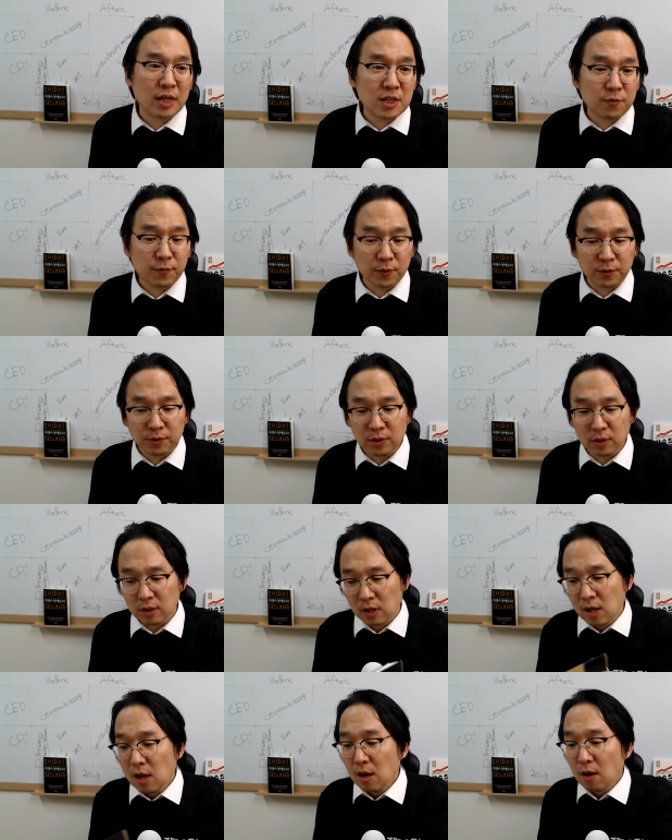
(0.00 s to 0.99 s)

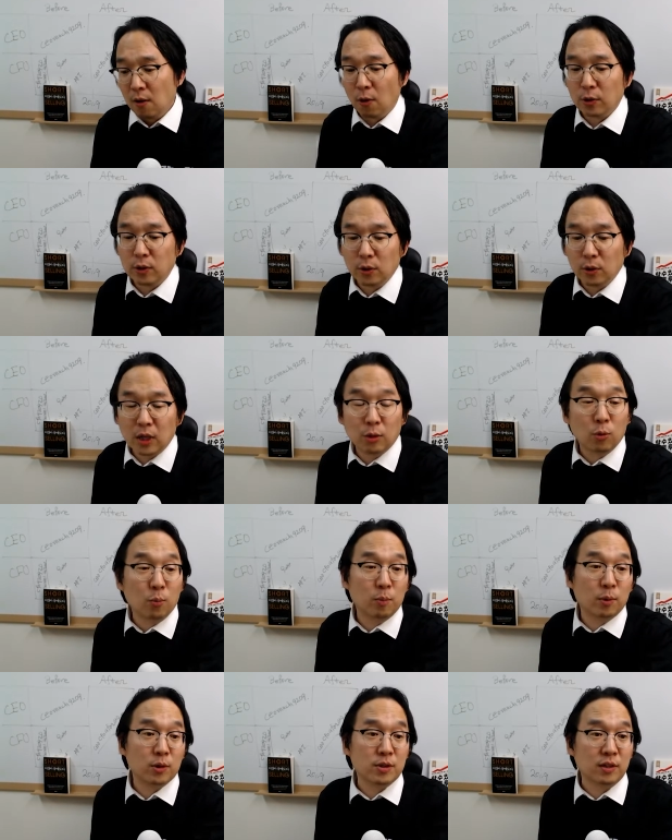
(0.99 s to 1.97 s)
헤지펀드들 어떻게
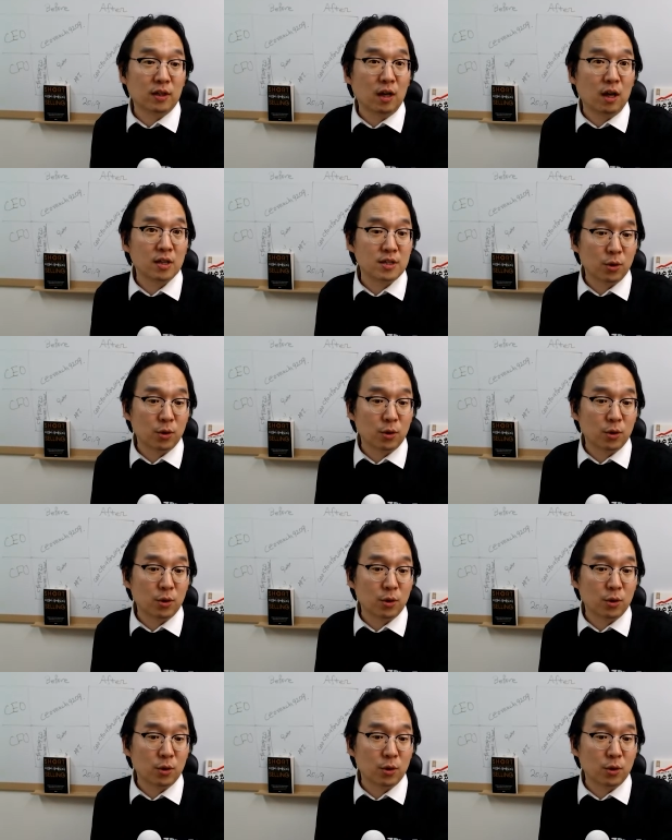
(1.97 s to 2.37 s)
돈 벌었을까?